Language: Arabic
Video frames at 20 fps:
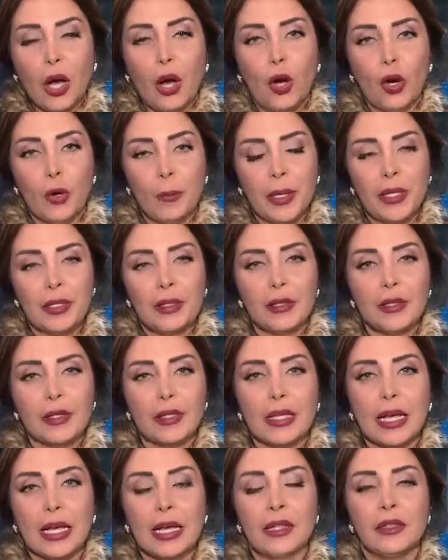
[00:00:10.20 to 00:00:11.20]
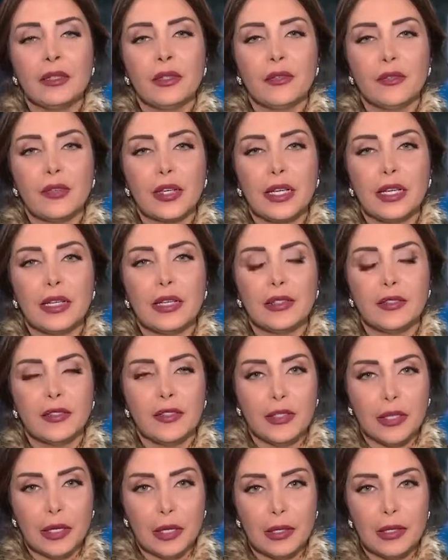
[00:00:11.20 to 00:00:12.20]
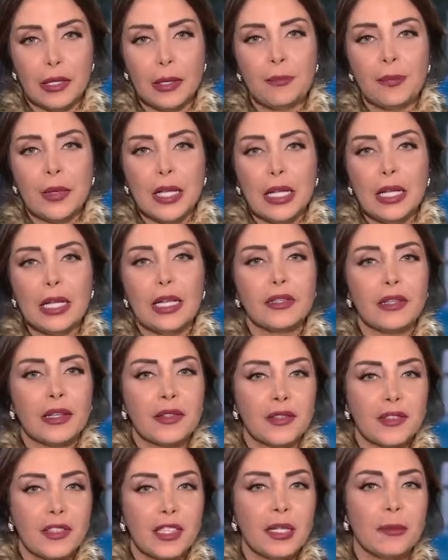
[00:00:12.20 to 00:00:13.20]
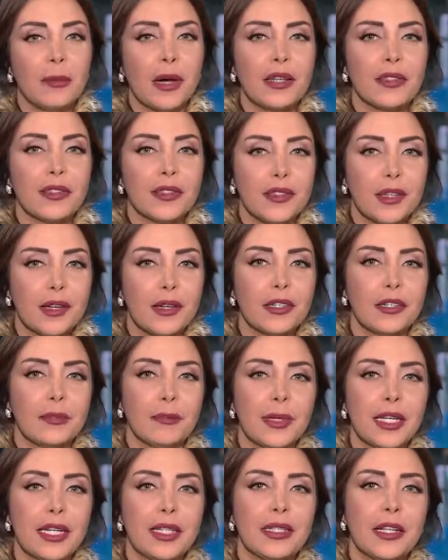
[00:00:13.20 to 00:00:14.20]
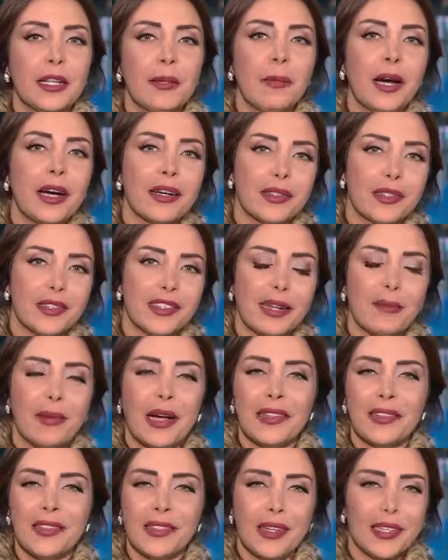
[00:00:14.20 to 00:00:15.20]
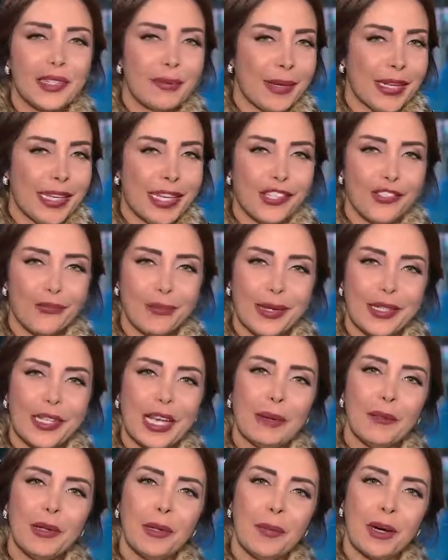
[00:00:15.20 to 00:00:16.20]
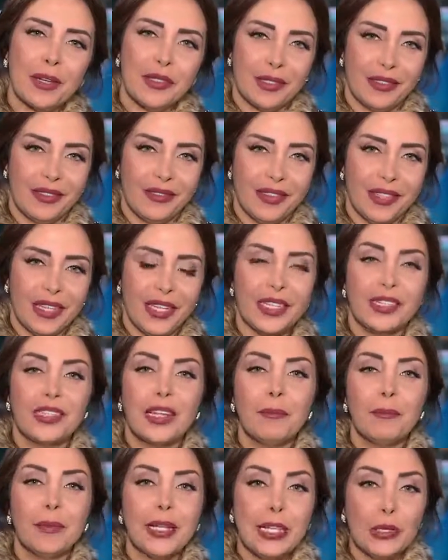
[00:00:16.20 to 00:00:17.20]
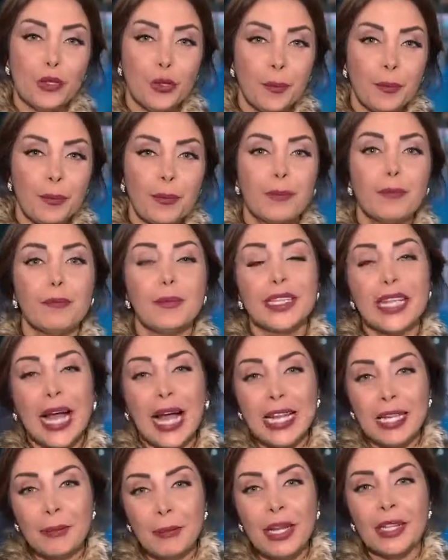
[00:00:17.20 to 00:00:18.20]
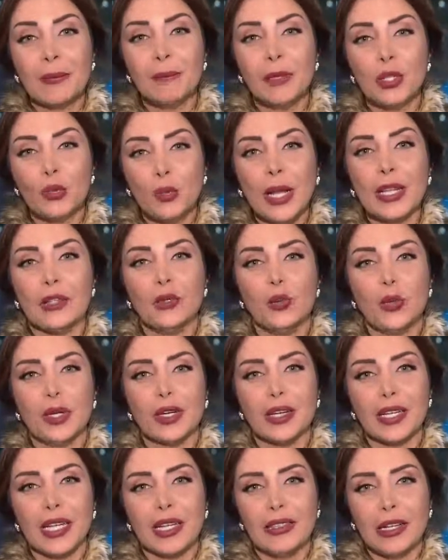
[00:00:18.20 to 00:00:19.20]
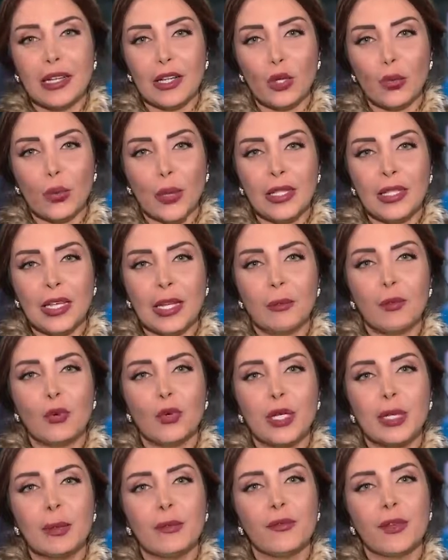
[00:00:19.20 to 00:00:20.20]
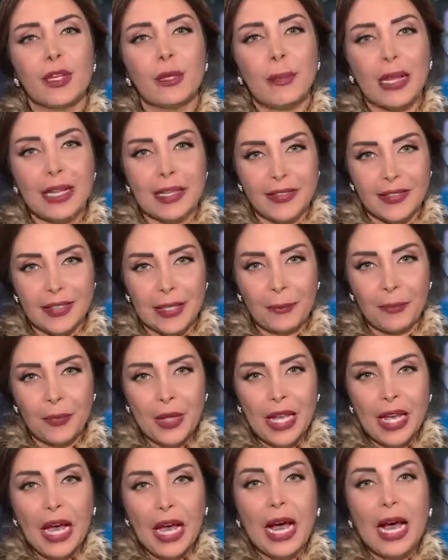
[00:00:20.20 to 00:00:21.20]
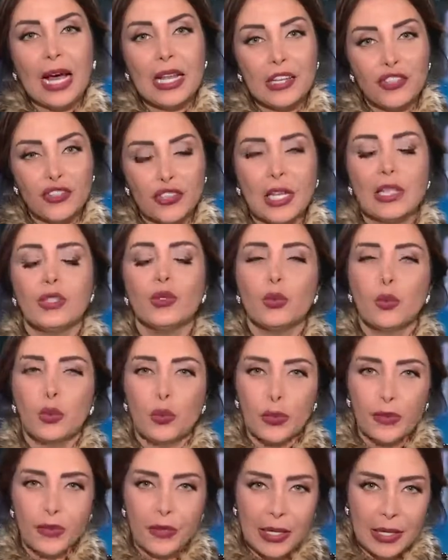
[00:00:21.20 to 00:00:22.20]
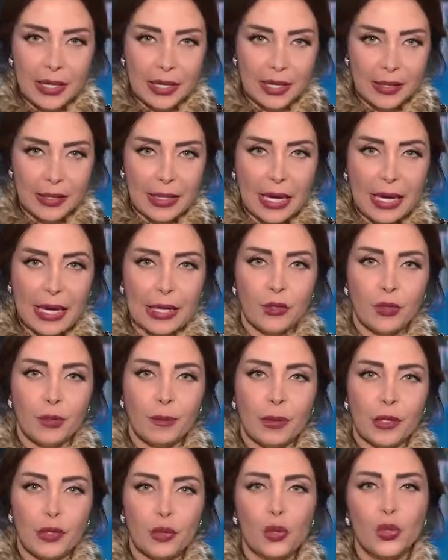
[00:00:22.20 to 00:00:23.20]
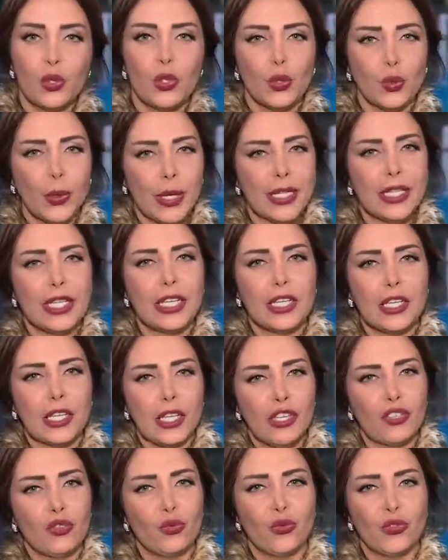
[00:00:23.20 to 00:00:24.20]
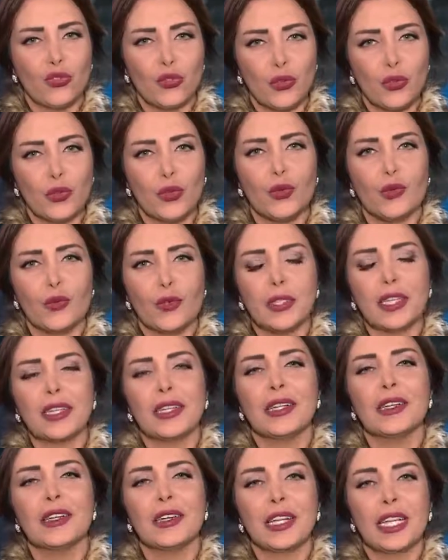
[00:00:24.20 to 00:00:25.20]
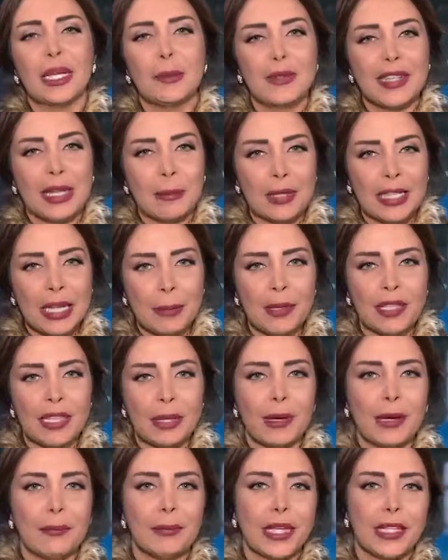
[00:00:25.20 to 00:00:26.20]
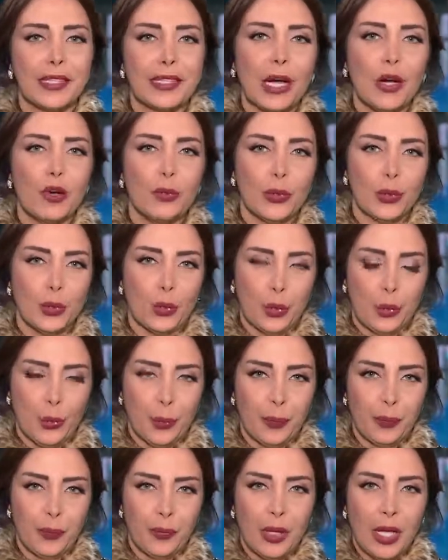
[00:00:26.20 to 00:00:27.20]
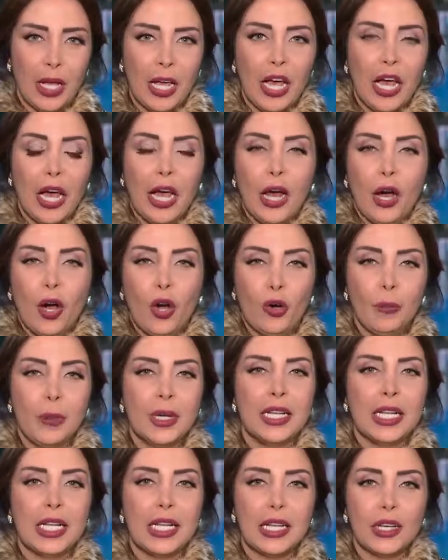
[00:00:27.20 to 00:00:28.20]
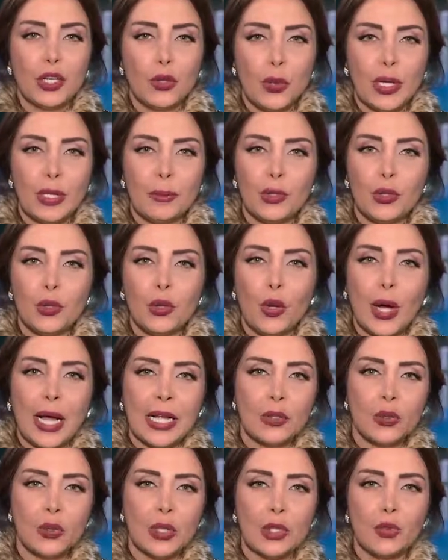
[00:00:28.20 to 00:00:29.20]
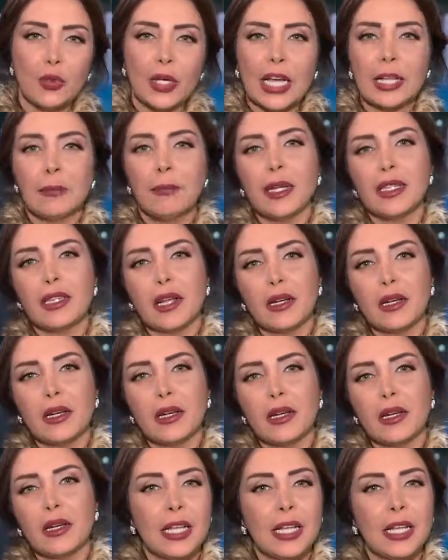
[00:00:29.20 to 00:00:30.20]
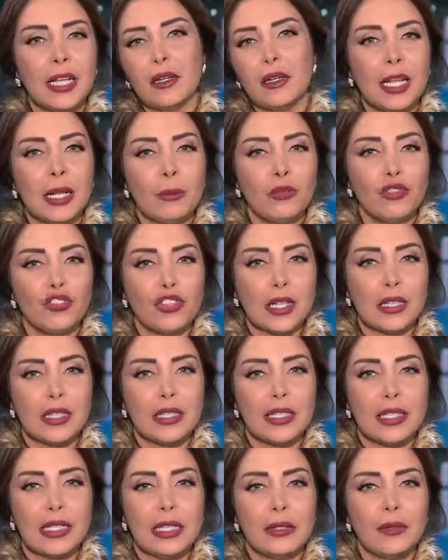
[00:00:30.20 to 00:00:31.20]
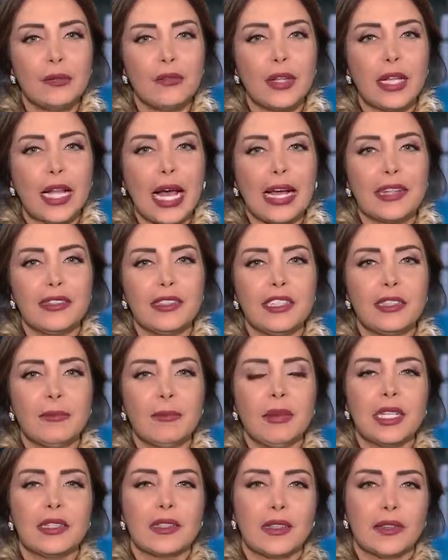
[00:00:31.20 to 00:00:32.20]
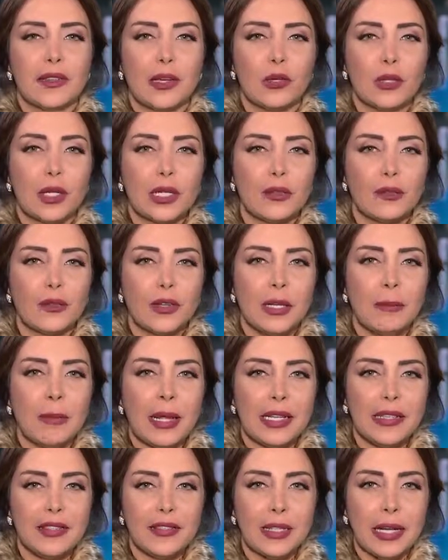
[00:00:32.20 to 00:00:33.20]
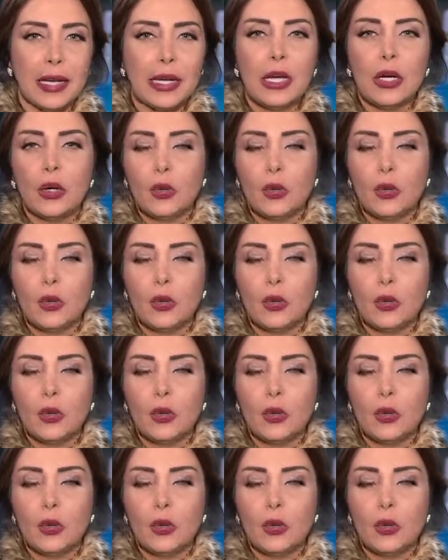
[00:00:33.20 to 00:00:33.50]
عمر كان في زيارة لتنظيم أنصار بيت المقدس طبعا زيارة ما هياش بريئة بالمرة انضم ليهم بتعليمات من والده القيادي الإخواني المقيم في ماليزيا علشان وفقا لادعاءاتهم برضو يواجه جيش وشرطة وسلطة الانقلاب زي ما دايما طبعا بيدعوا بيقولوا عمر اللي الإخوان بيقولوا عنه الرياضي وواحد من المشاركين بالعديد من التظاهرات في ماليزيا